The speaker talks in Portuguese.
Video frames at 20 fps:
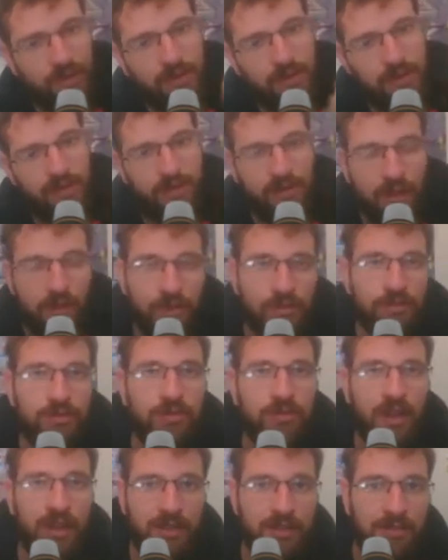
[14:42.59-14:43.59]
vou, vou
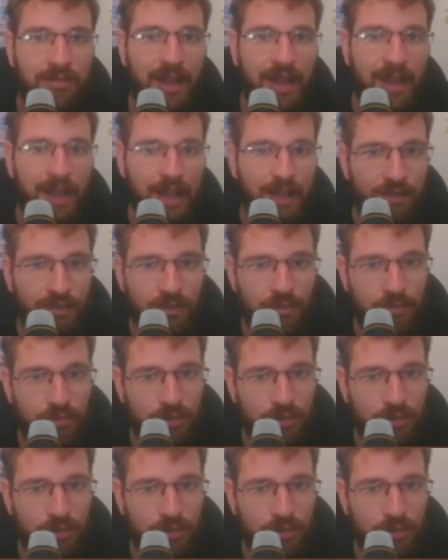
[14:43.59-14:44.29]
continuar nos Maleft,